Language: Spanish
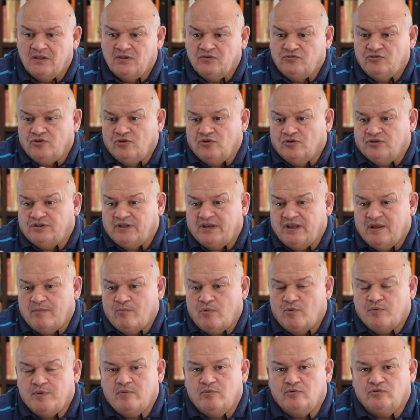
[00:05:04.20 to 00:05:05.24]
Si no
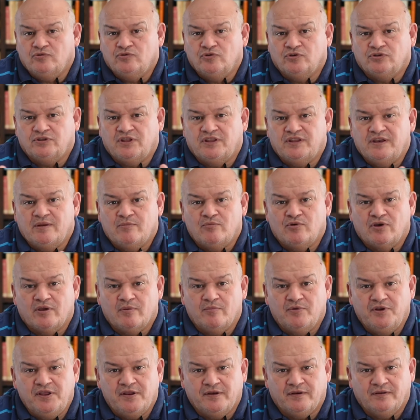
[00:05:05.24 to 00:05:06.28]
estaríamos vivos, no tendríamos que
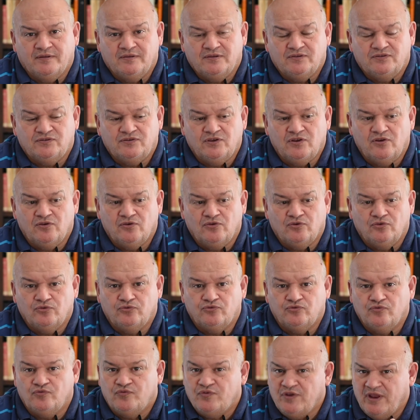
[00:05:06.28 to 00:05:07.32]
morir. Si no
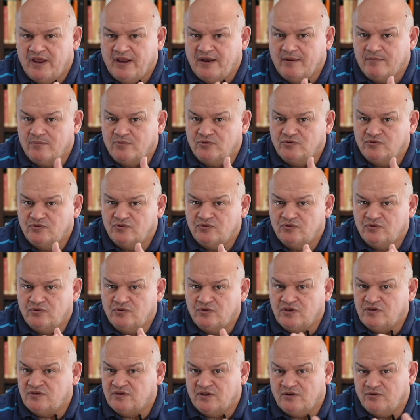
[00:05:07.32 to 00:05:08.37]
sufriéramos,
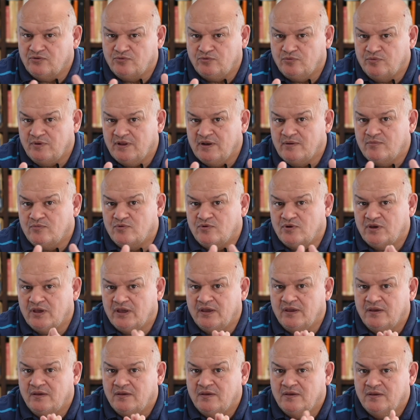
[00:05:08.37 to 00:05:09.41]
quizá no tuviéramos
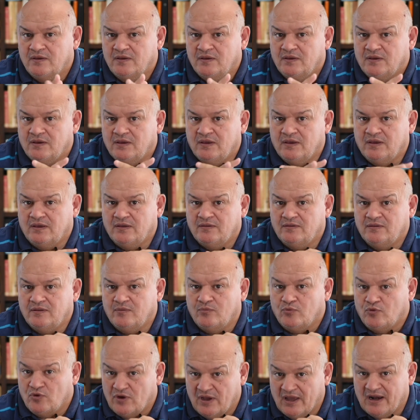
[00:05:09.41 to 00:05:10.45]
que este,
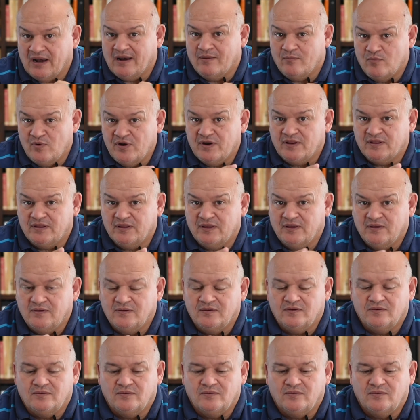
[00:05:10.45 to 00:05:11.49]
buscar la muerte
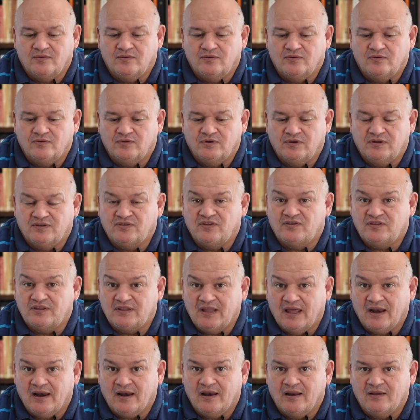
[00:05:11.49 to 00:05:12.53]
o
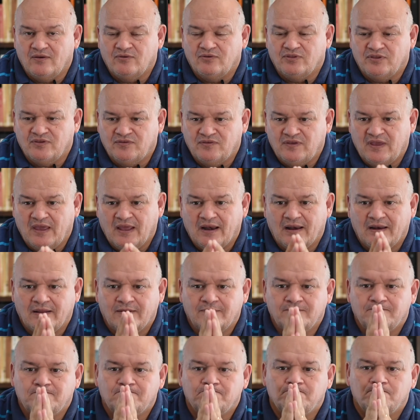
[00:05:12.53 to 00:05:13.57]
necesitarla o
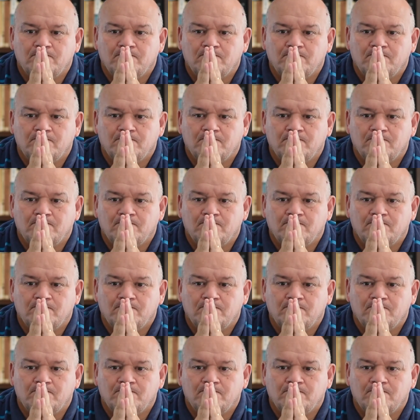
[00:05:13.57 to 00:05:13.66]
desearla.